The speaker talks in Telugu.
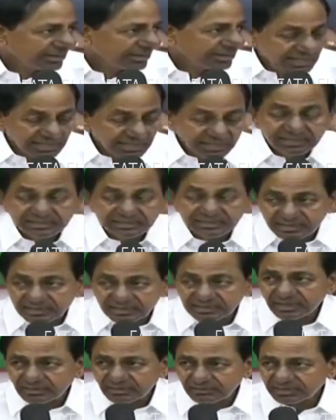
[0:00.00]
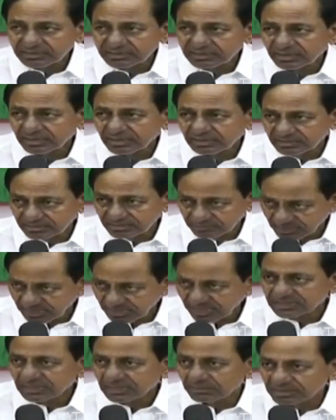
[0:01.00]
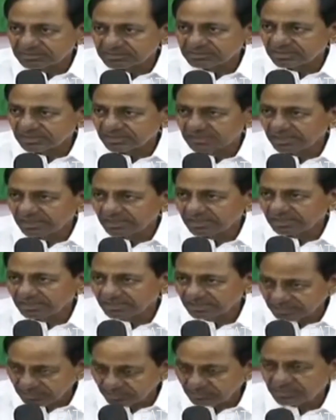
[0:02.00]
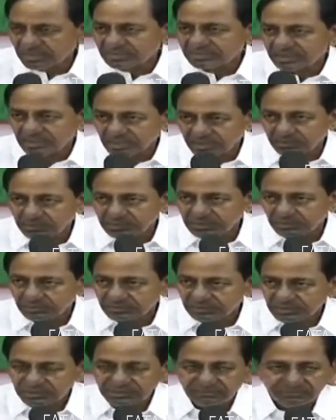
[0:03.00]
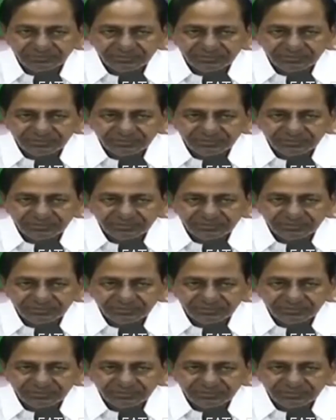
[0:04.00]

ఢిల్లీ సిటీ తర్వాత మన హైదరాబాద్ సిటీకే ఈ అవకాశం రాబోతా ఉంది